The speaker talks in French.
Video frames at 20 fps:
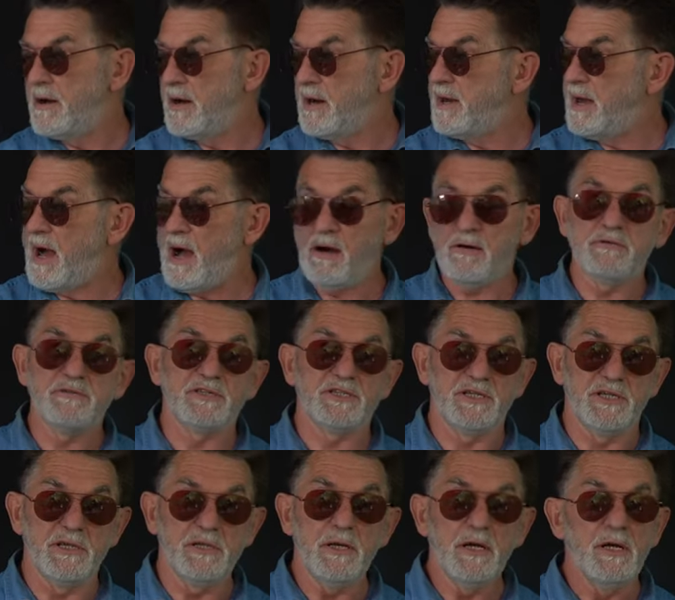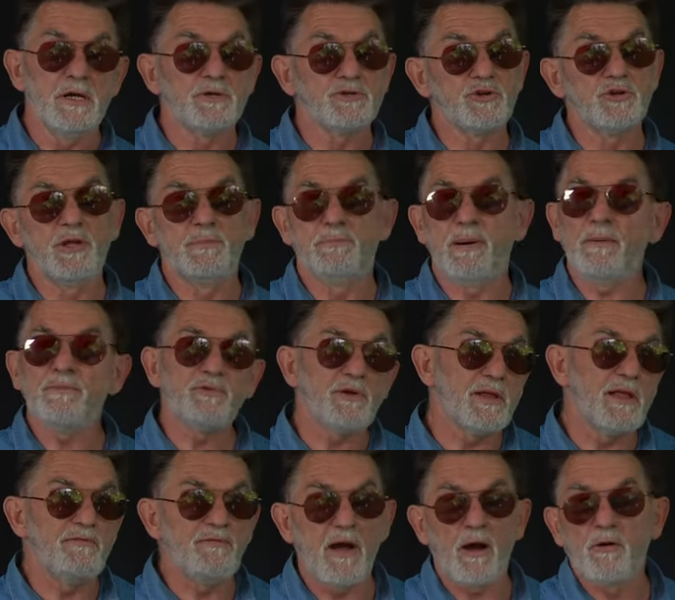Là aussi, je n'ai pas besoin
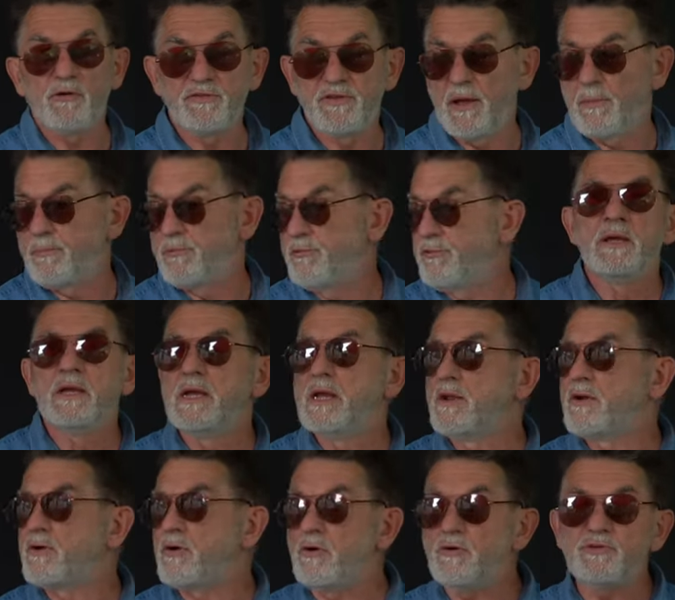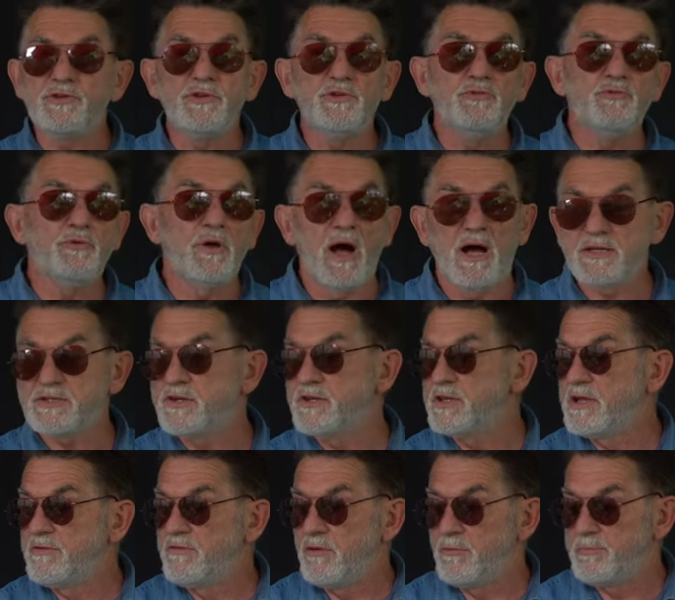de les faire grossir plus. Ils continuent à se
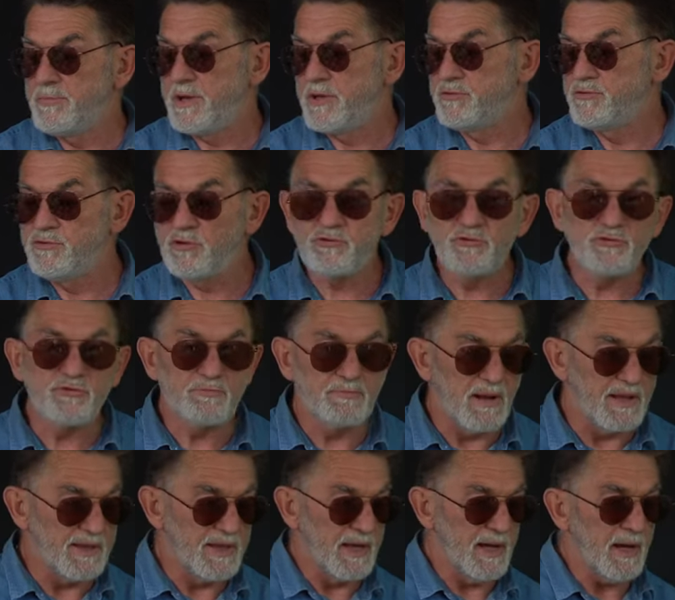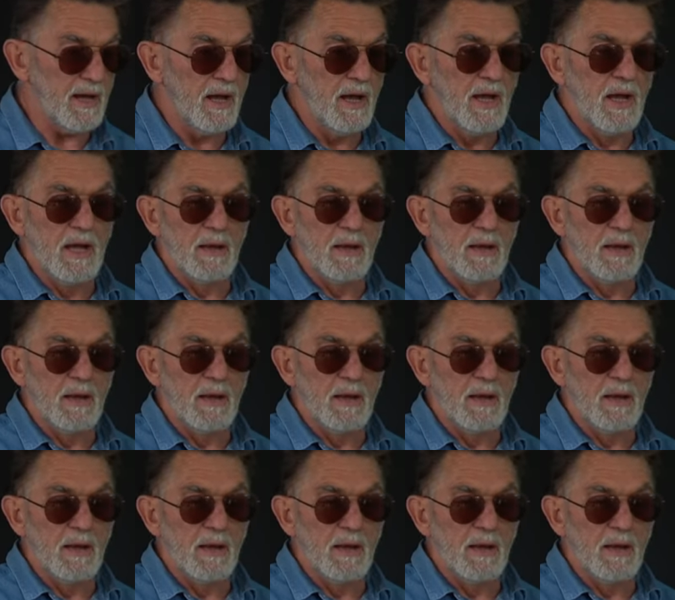développer de toute manière.